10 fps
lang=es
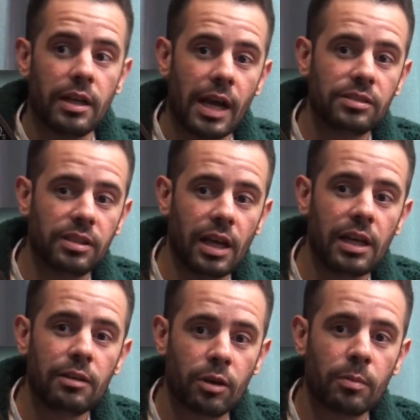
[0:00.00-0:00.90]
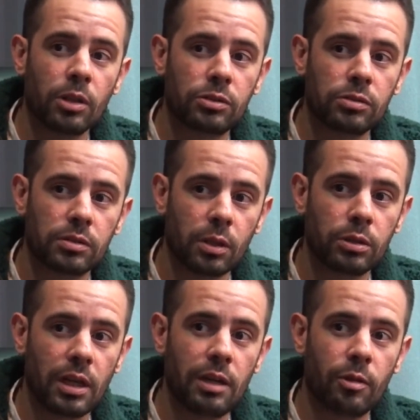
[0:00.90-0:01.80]
Nancy, es Lee for Mods. ¿Te
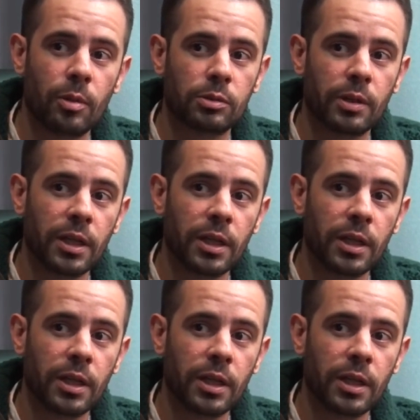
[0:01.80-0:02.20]
gusta Lee for Mods,